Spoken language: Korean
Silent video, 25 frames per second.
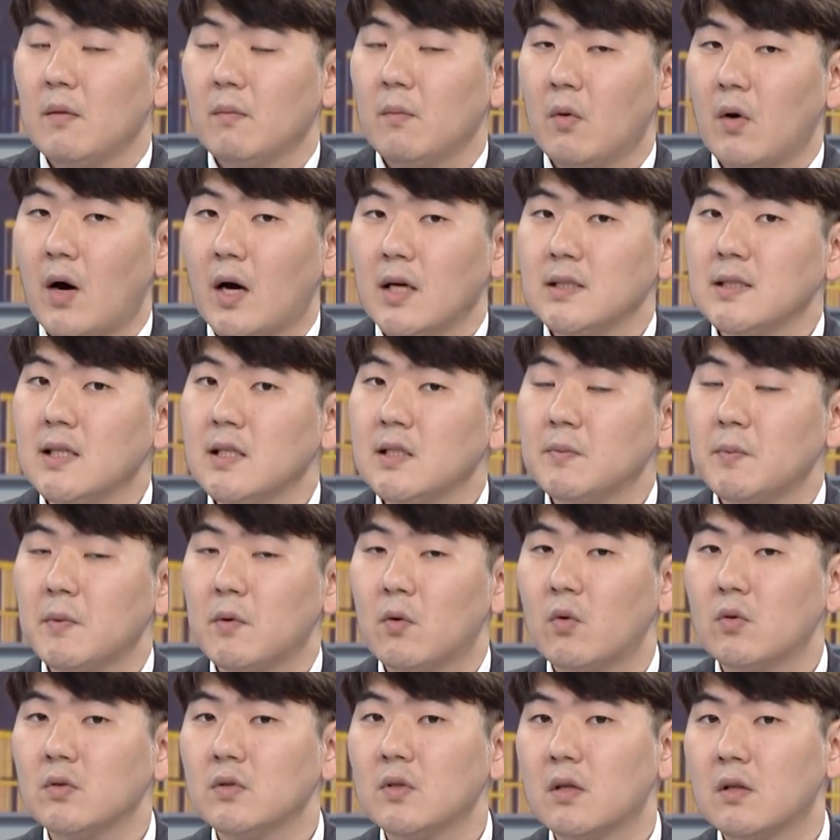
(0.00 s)
뭐 아시다시피
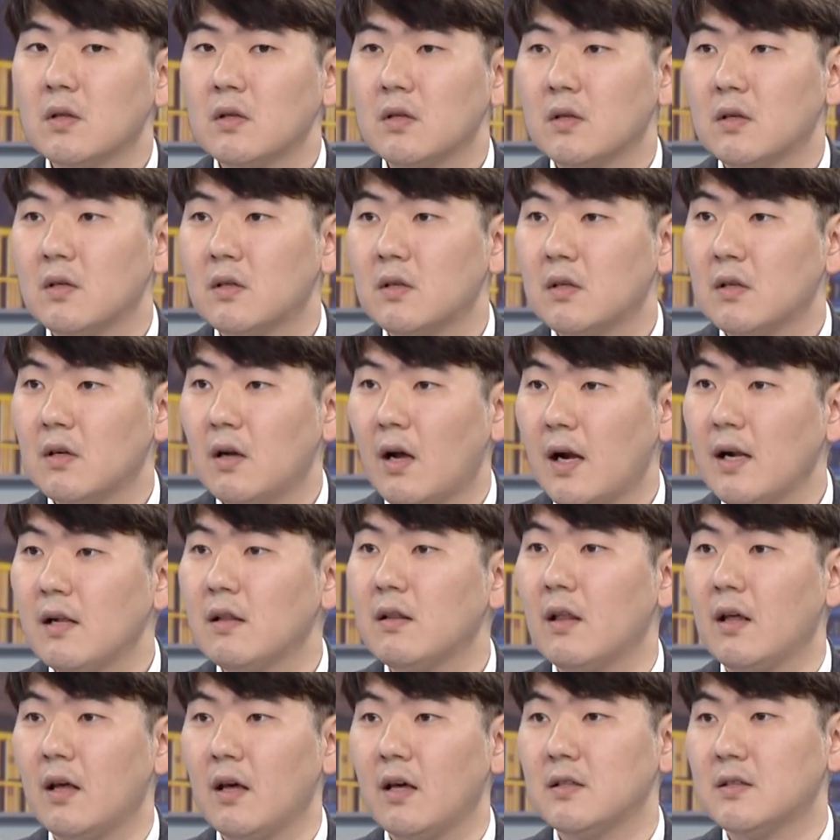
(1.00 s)
콘서트를
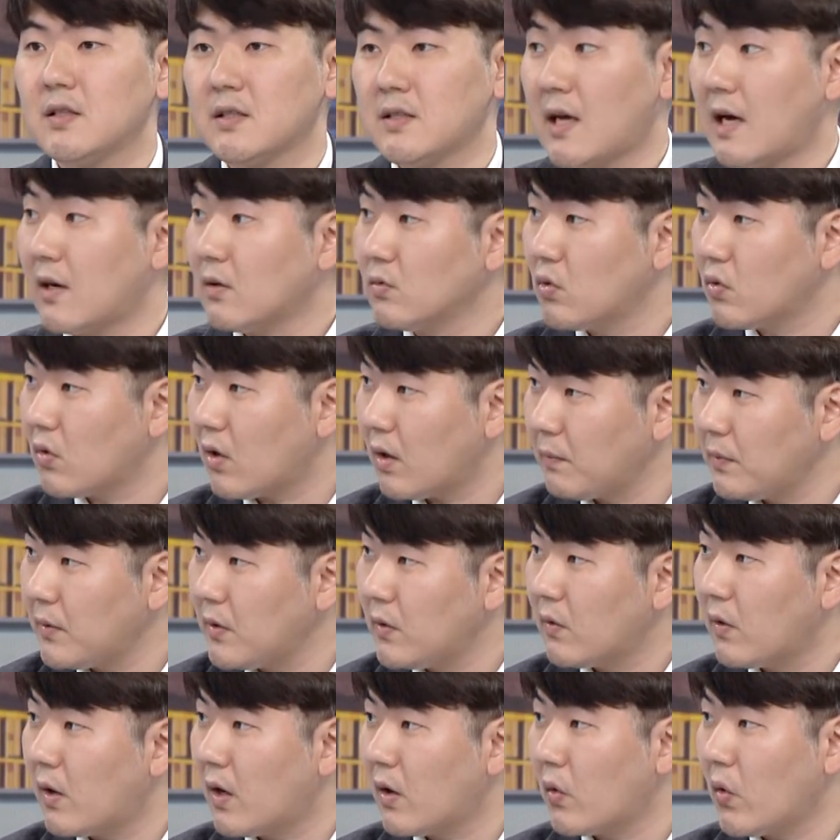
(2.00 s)
할 때 이제 장소가
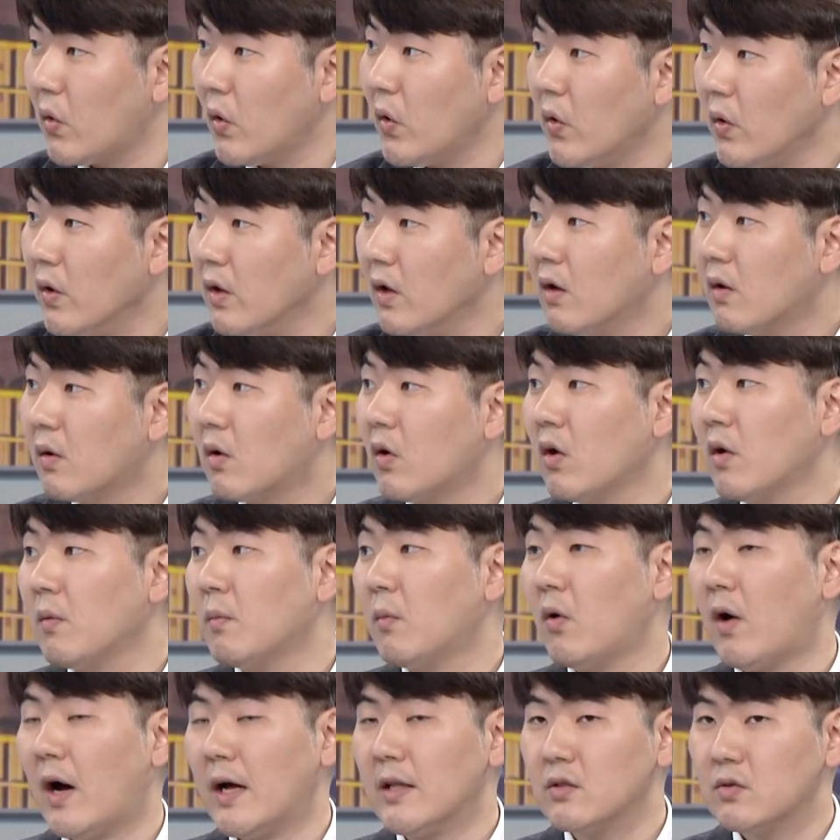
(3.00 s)
필요하고 거의
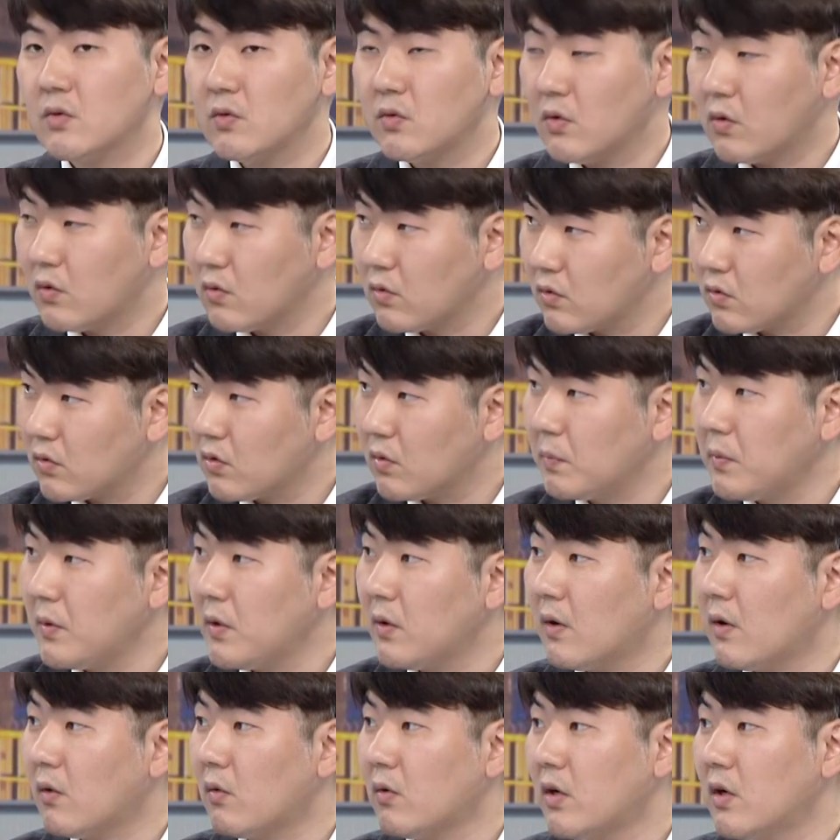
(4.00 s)
뭐 안전 요원들도
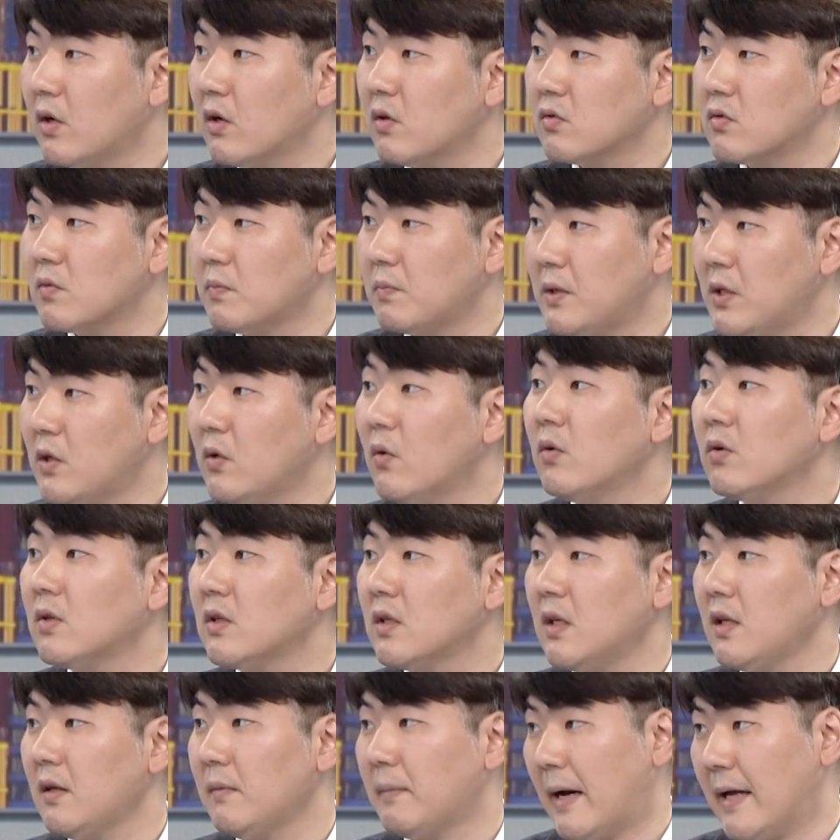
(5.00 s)
필요하고 이런 좀
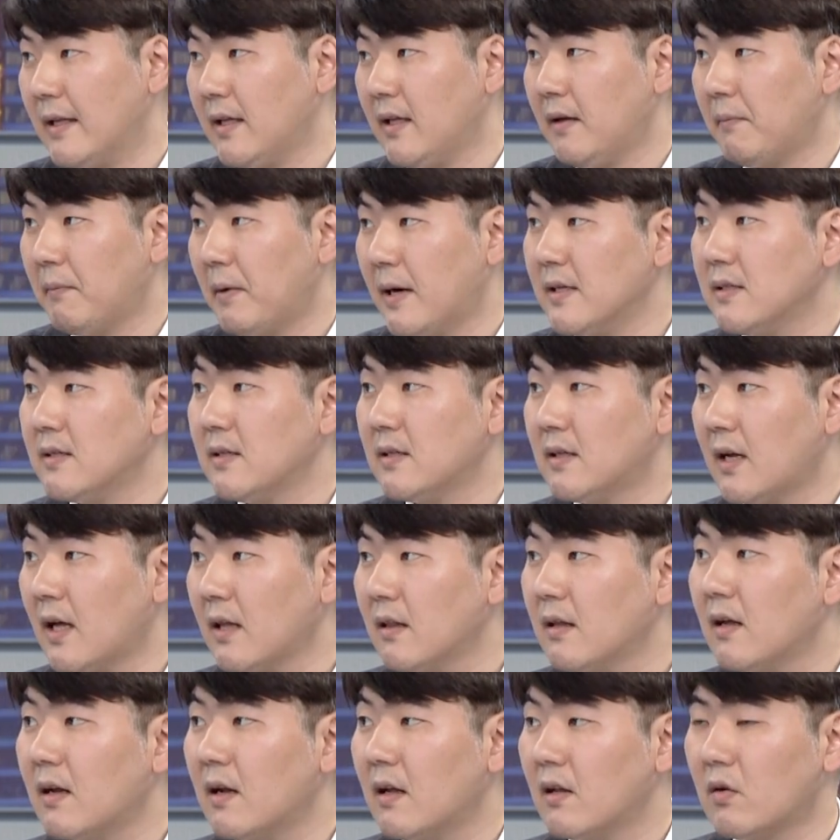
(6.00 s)
비용들이 많이 발생을
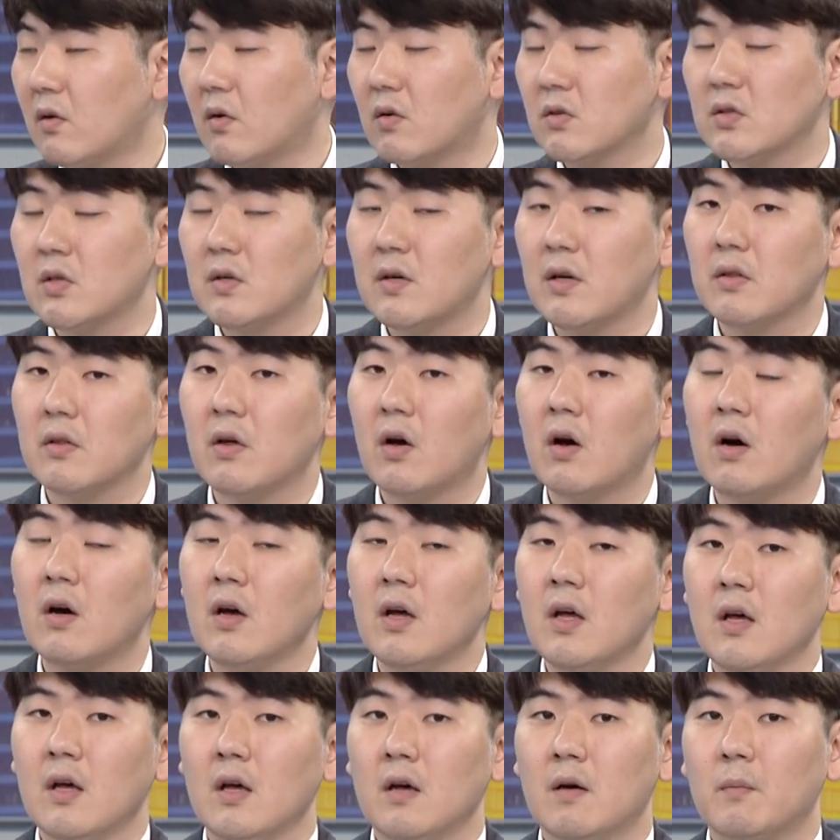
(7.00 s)
한다라는 거죠. 그래서
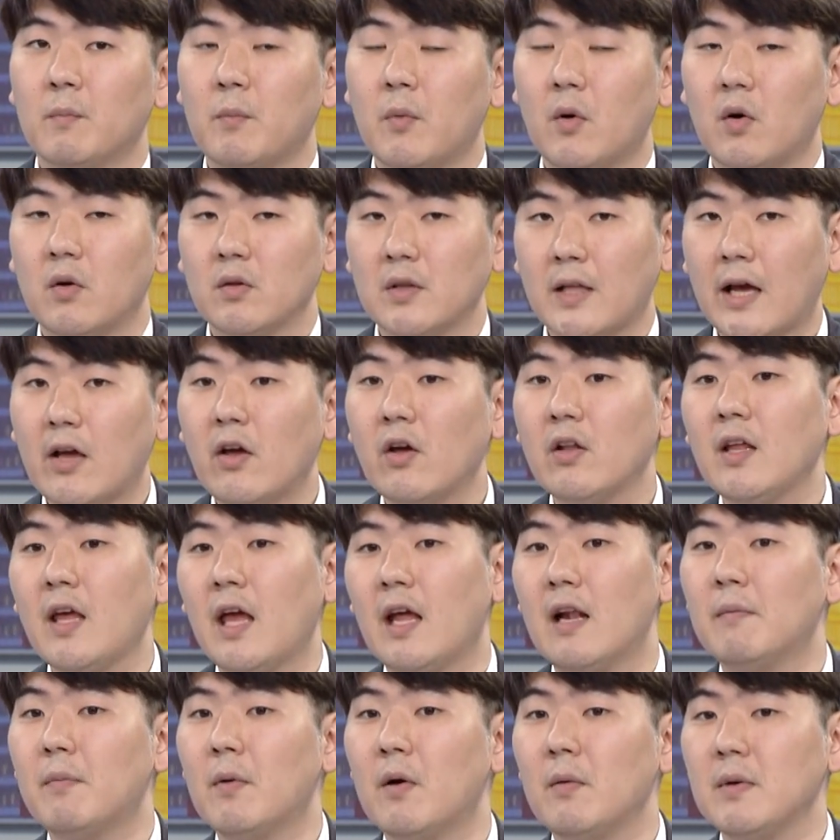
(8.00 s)
뭐 당연히
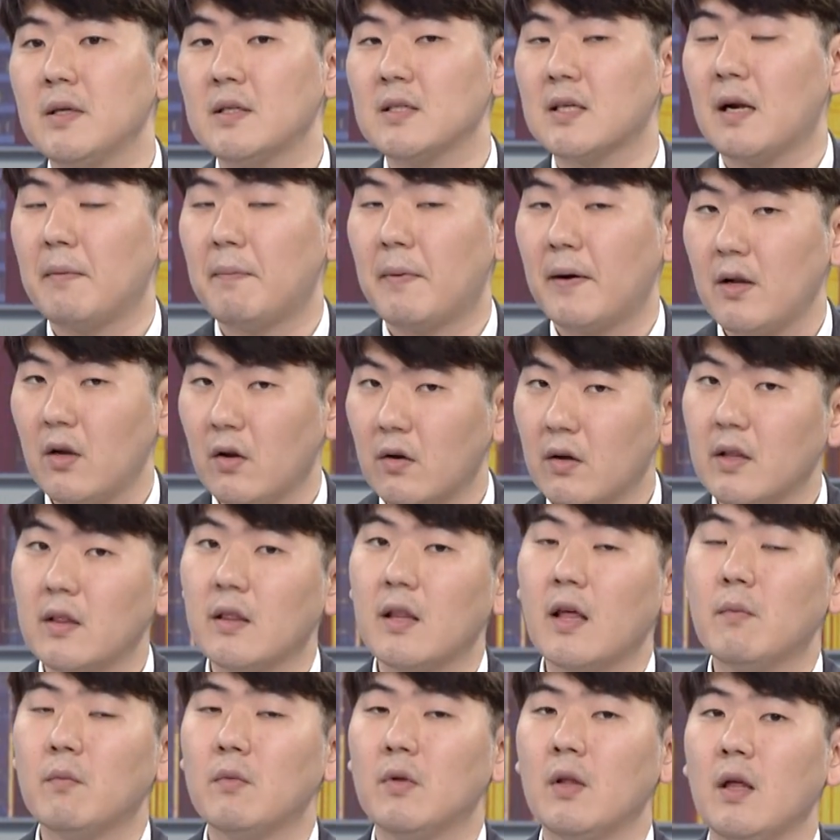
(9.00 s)
앨범이 잘 팔렸기
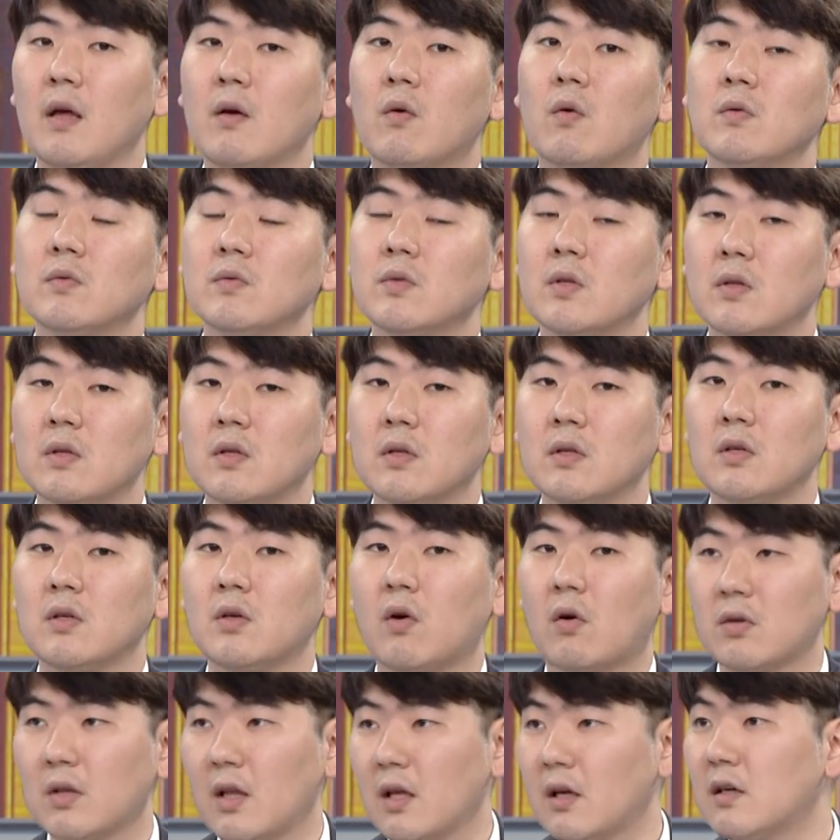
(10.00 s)
때문에 콘서트는
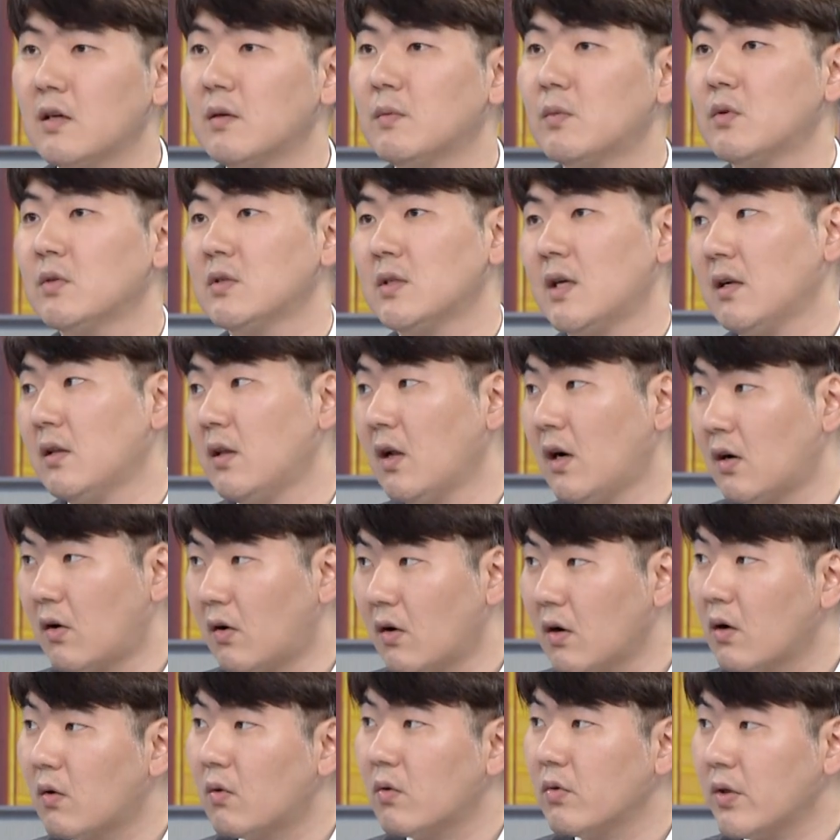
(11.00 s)
역대급으로 잘 될
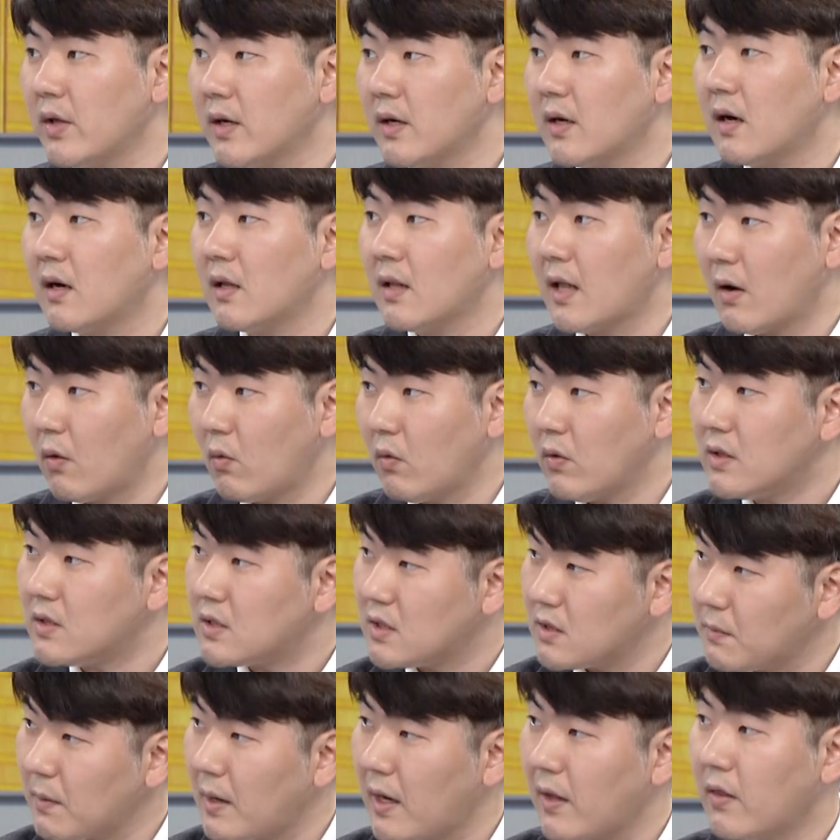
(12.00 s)
거라고 생각은 하고
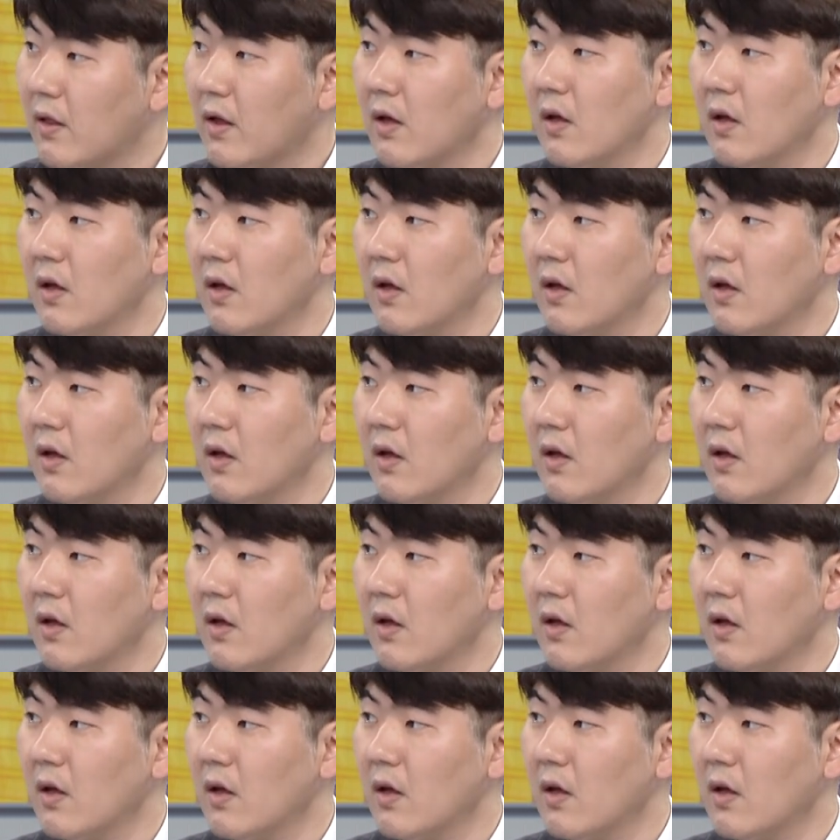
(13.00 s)
있지만